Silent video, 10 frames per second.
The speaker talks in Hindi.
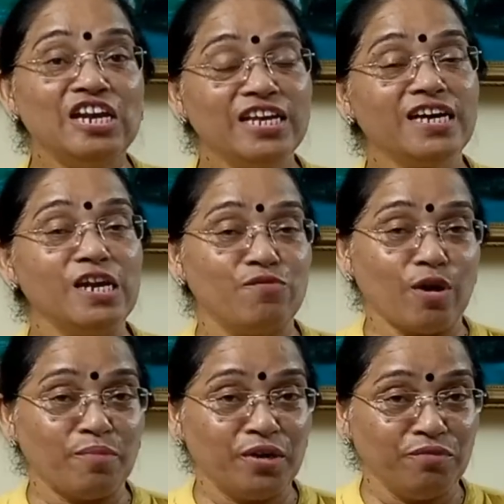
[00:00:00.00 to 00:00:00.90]
लीगल
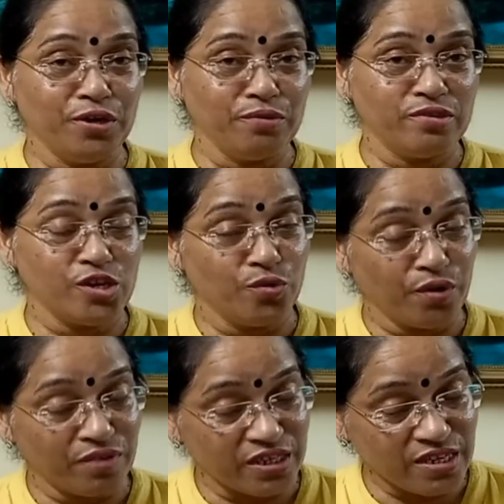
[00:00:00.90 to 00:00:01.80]
इन्फॉर्मेटिव वीडियोज़ की
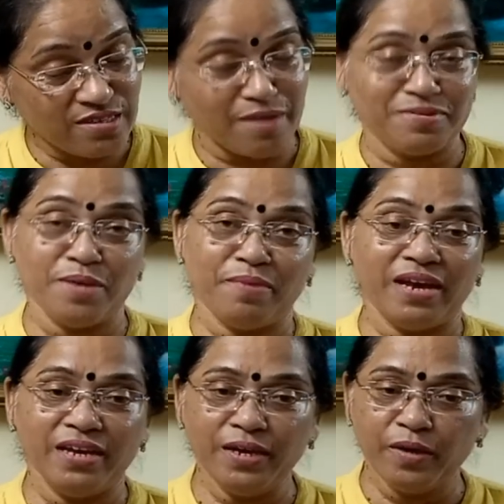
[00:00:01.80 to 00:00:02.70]
नोटिफिकेशन सबसे
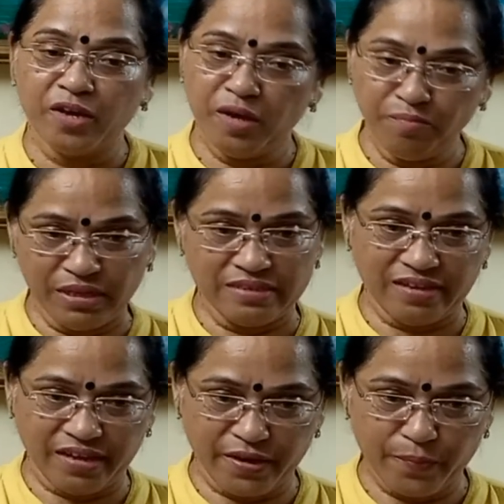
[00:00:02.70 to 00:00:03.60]
पहले मिल
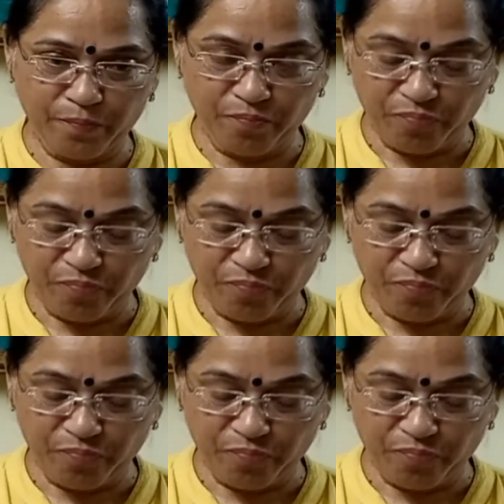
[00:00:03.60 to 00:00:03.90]
सके